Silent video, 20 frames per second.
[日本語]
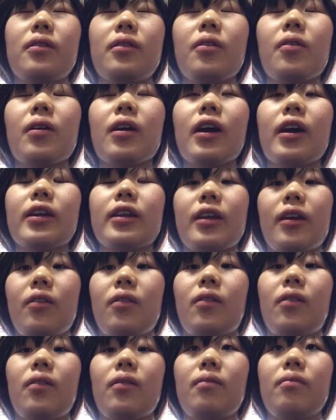4回転
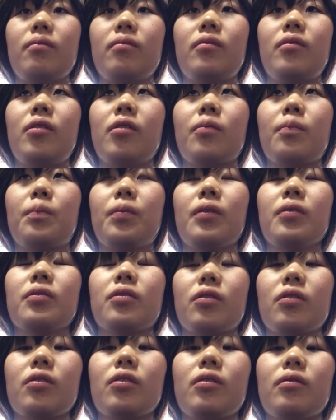を6
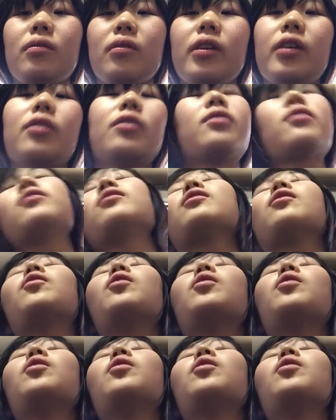本中5